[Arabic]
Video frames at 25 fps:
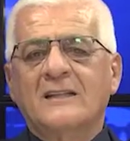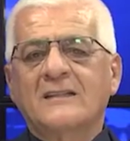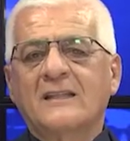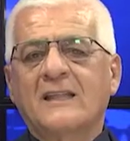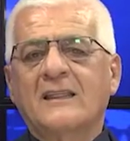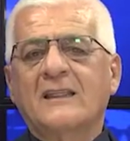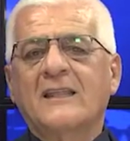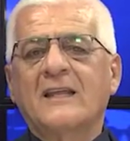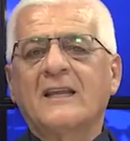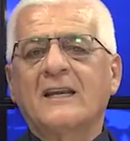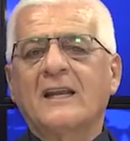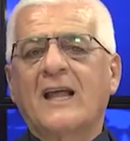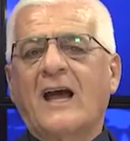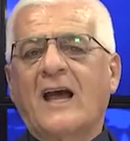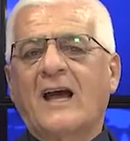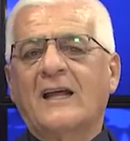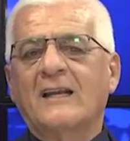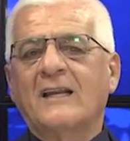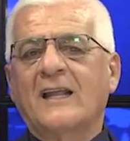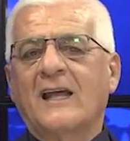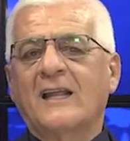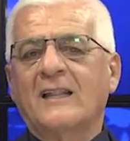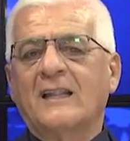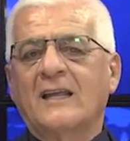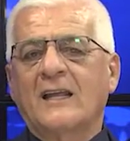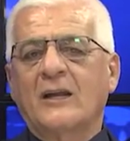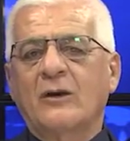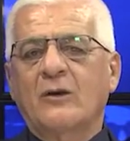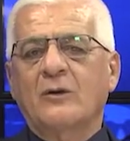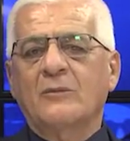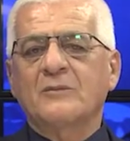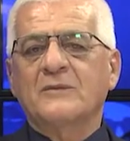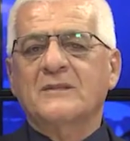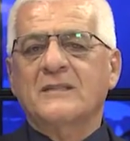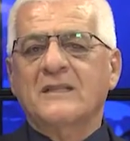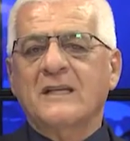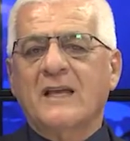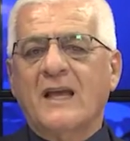حدثينا عن هذه
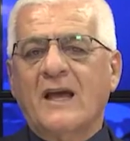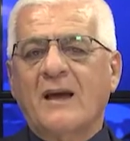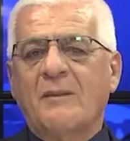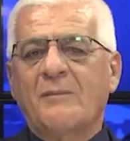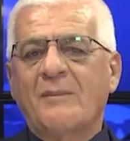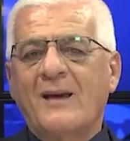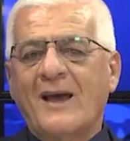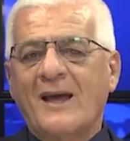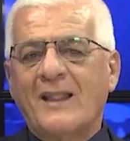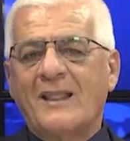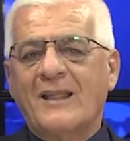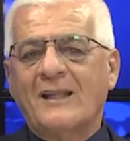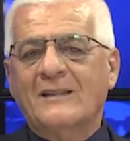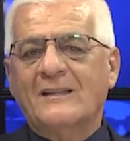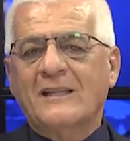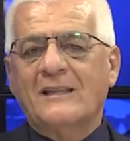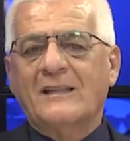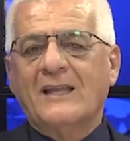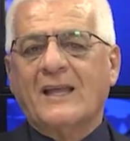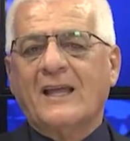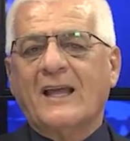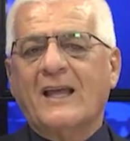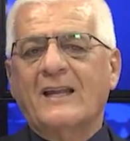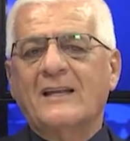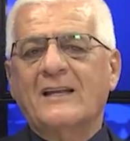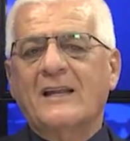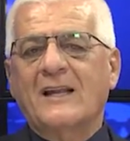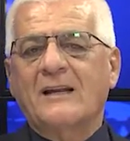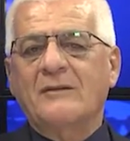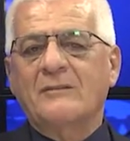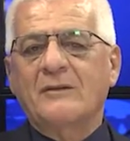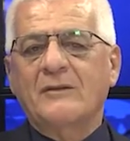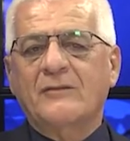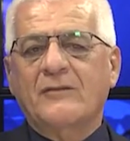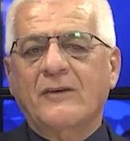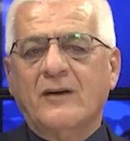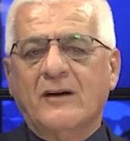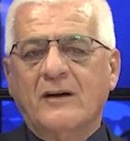الأمسية ماذا تتخلل
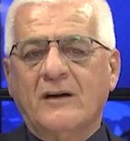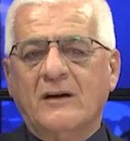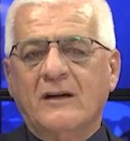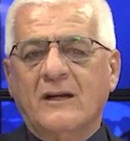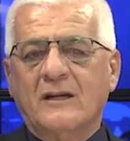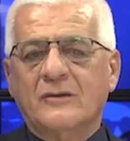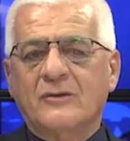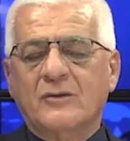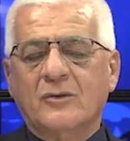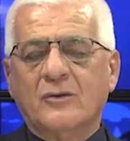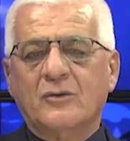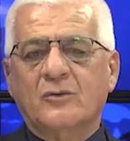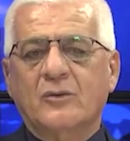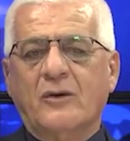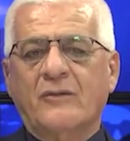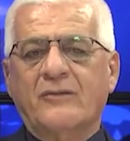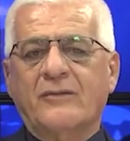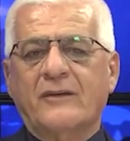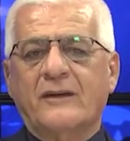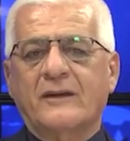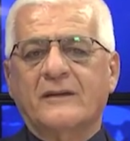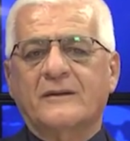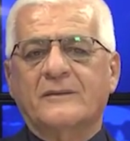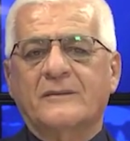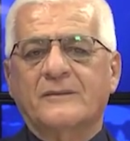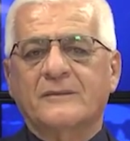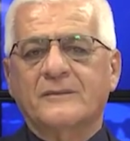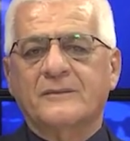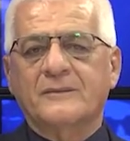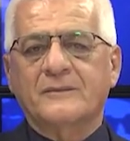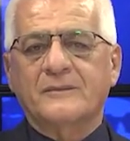من فقرات أخت وفاء؟